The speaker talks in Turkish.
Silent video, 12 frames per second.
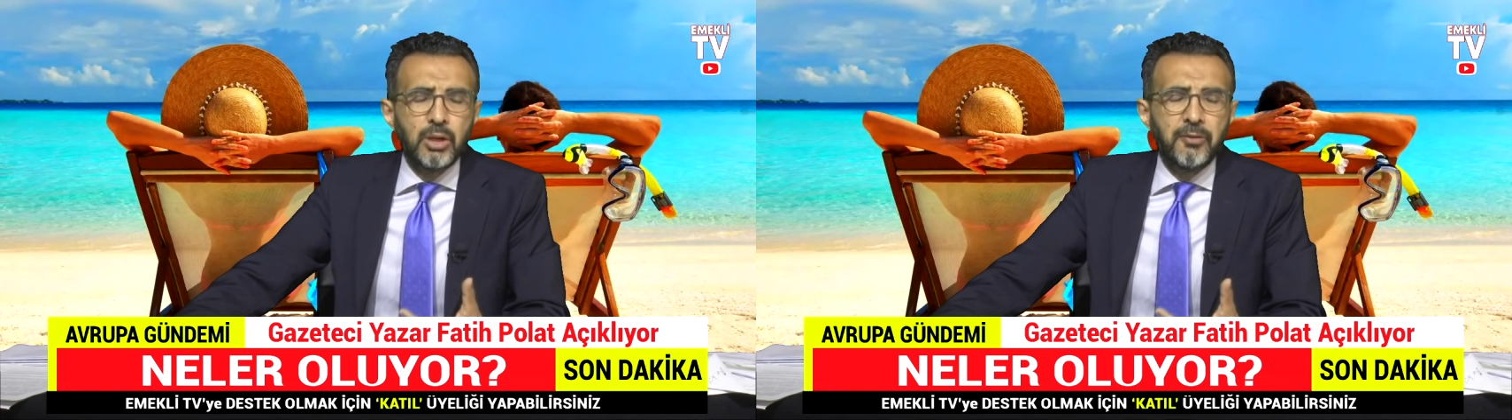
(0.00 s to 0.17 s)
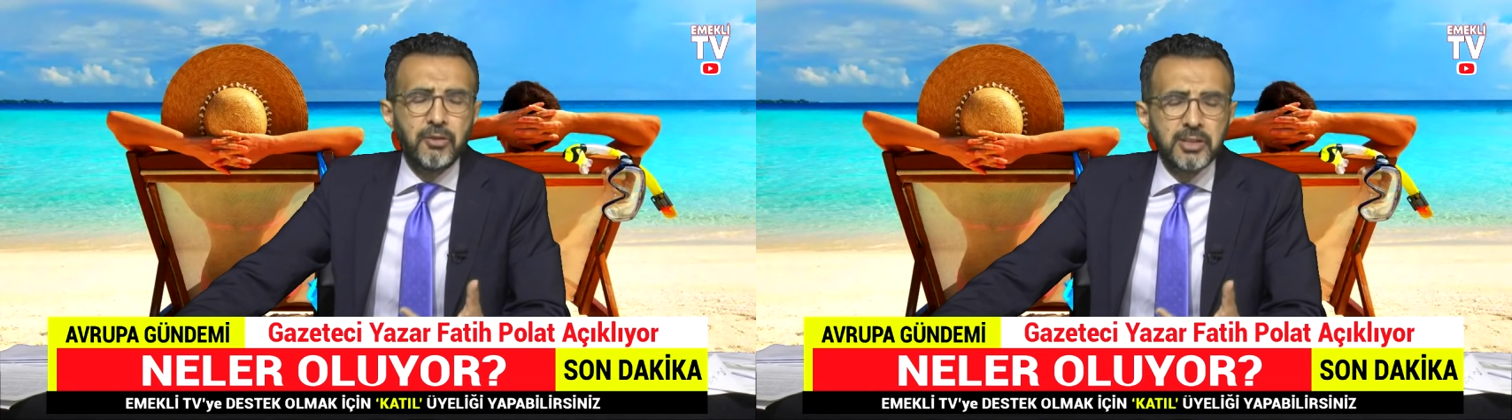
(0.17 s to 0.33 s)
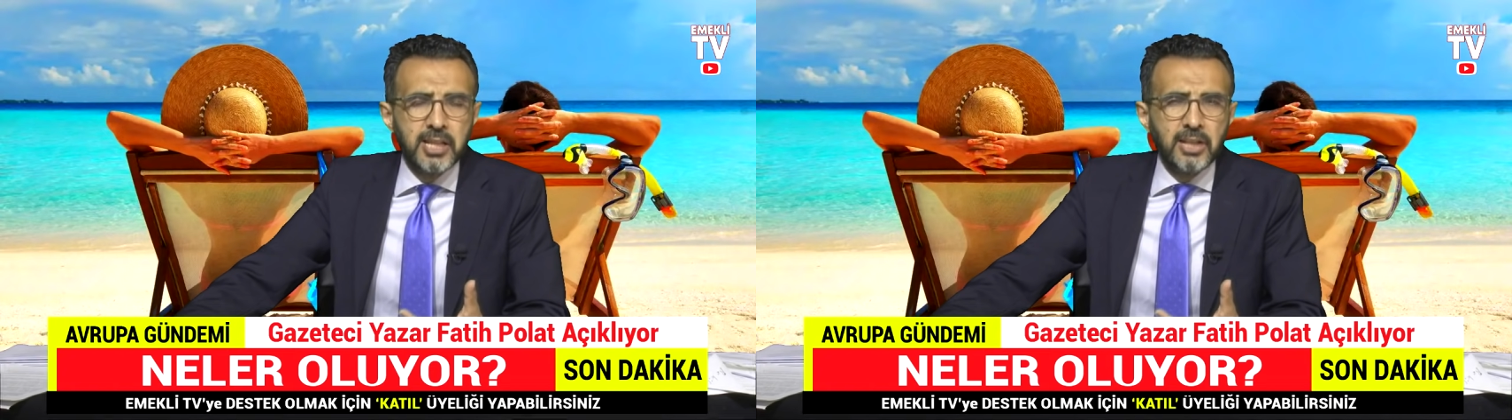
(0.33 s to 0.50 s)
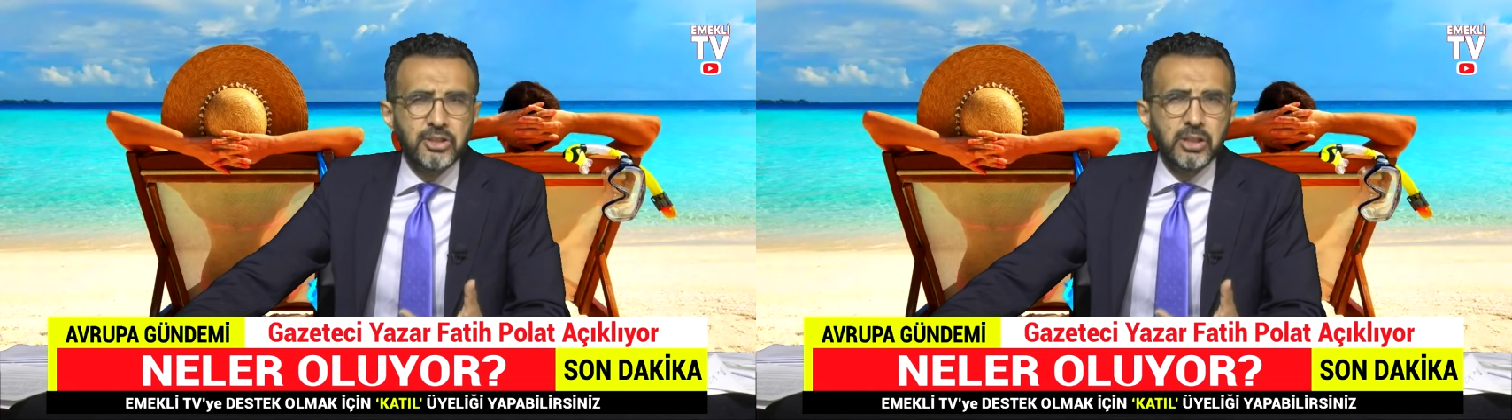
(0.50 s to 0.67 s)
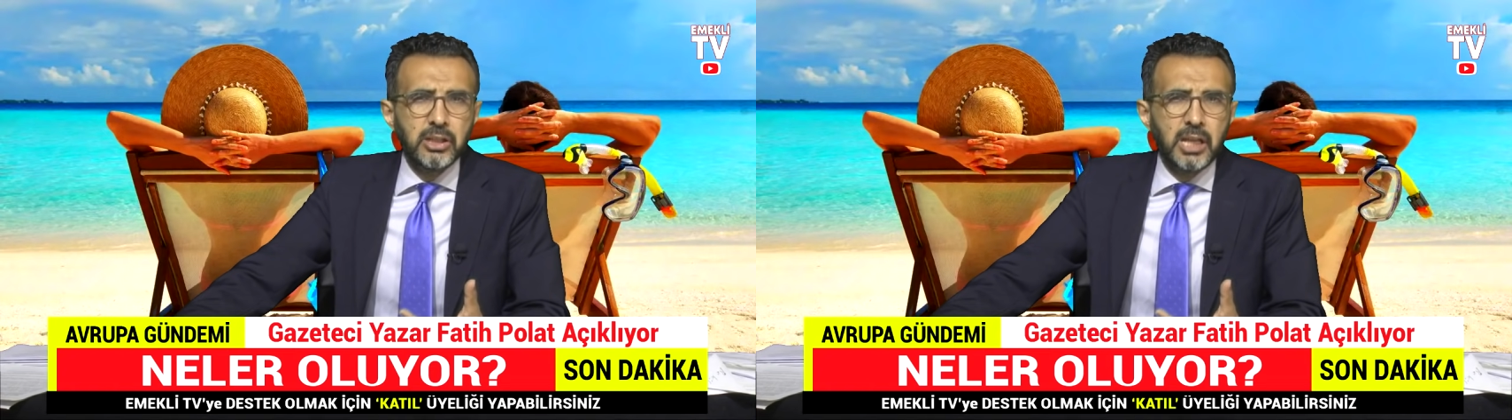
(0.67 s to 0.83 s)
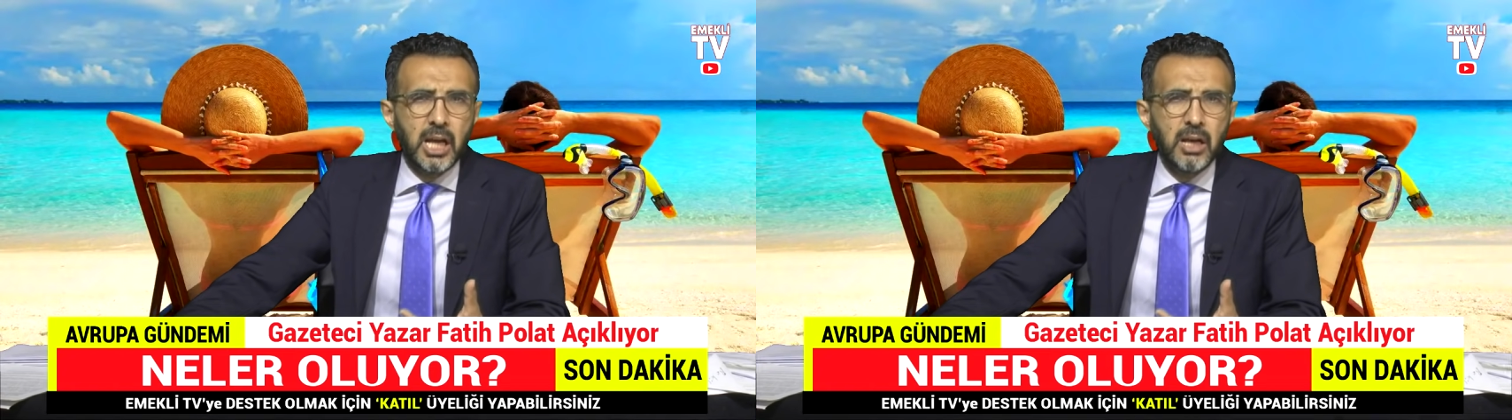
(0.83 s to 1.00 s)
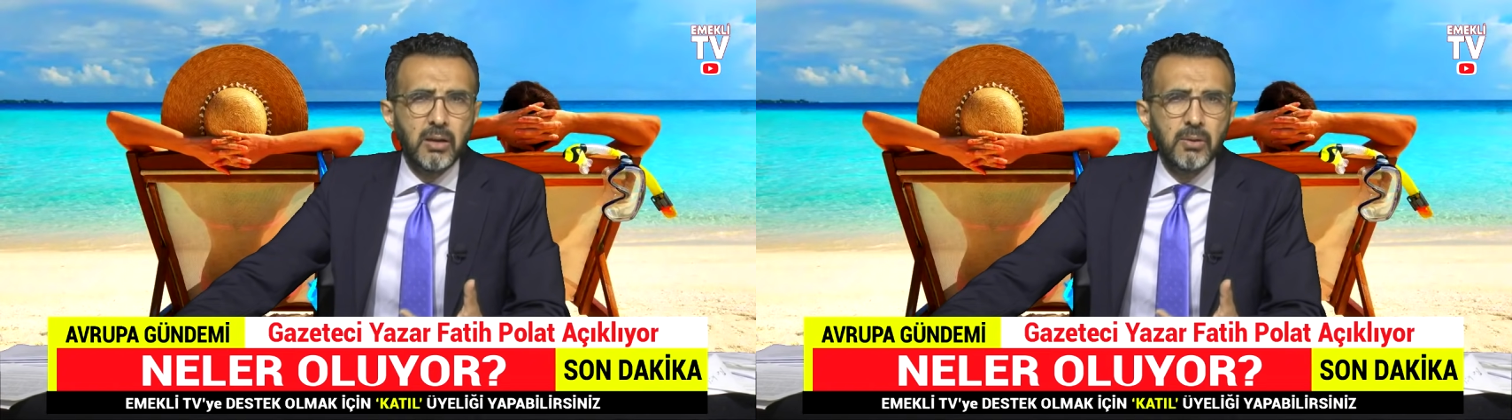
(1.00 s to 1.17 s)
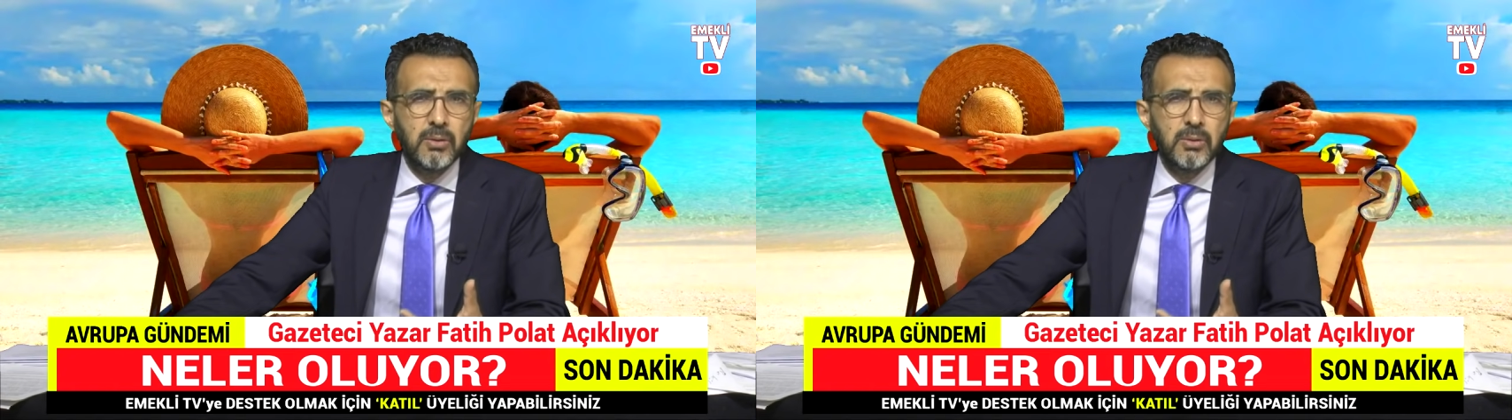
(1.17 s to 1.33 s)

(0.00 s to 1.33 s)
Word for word: ne fırsatçılık ya?